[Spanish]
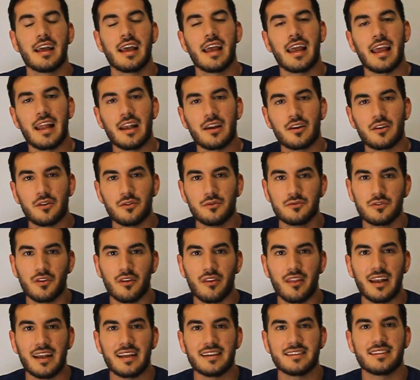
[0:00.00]
El conjunto
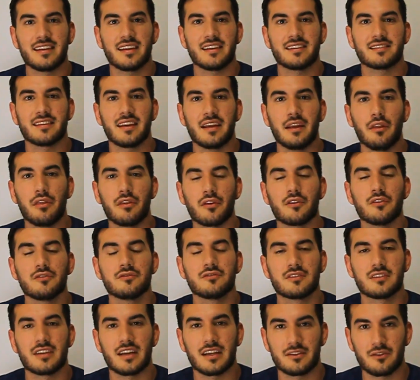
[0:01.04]
de Este se hizo
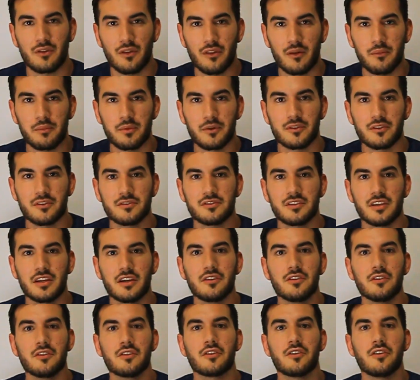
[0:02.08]
contra todo
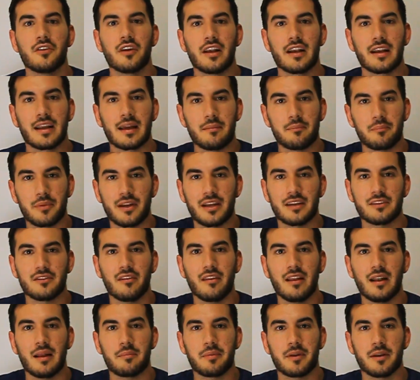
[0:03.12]
pronóstico con el campeonato
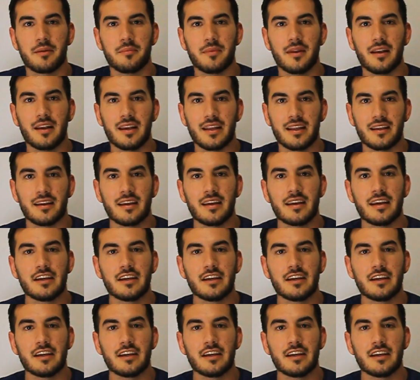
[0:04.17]
de la Premier League,